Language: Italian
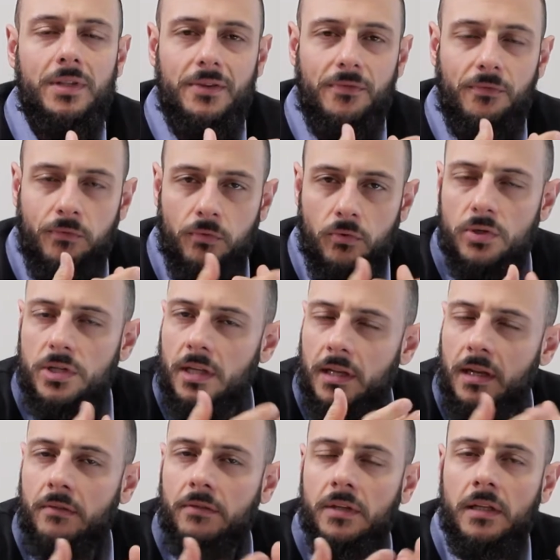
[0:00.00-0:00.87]
diffuse
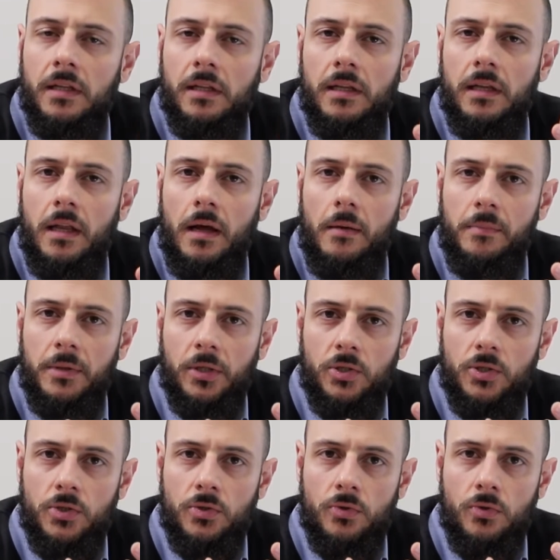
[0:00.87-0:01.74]
nella vita della
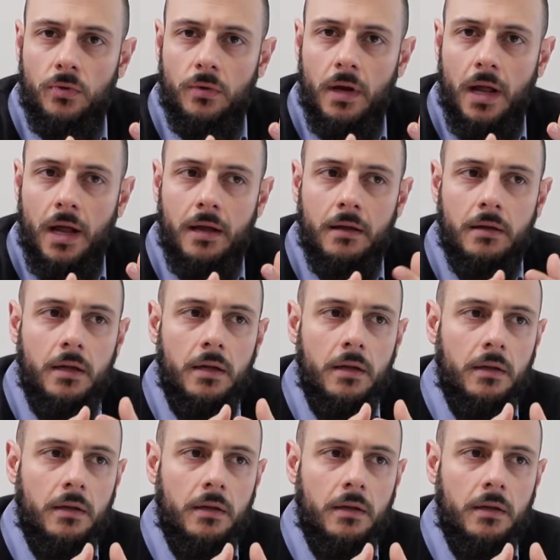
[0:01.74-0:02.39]
persona,